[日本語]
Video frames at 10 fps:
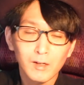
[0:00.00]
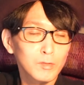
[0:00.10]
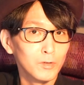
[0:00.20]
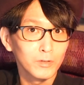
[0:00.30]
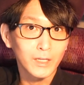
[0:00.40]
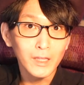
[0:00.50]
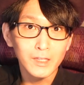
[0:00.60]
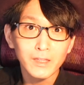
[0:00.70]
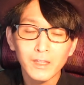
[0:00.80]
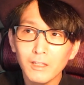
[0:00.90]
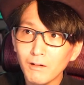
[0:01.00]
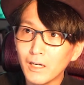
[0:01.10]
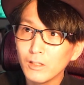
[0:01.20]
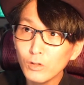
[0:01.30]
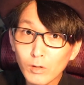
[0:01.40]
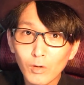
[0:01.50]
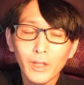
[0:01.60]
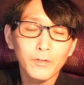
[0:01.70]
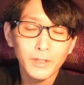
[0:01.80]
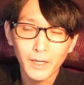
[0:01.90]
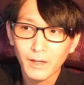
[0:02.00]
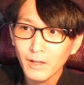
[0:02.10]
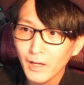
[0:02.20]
月の現時点では有料なので